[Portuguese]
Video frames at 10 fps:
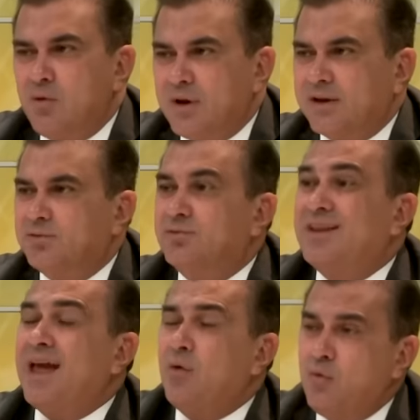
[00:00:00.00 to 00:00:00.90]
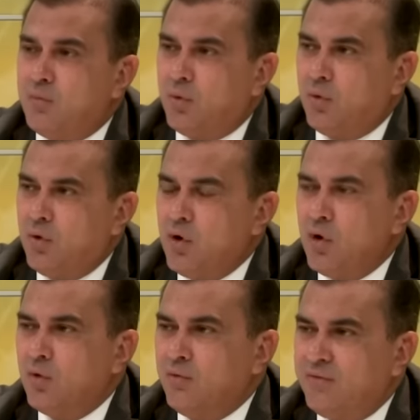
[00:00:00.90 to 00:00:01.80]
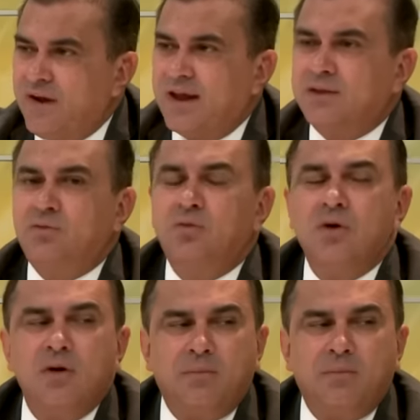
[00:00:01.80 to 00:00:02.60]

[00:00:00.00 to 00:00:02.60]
o Congresso derrubou o veto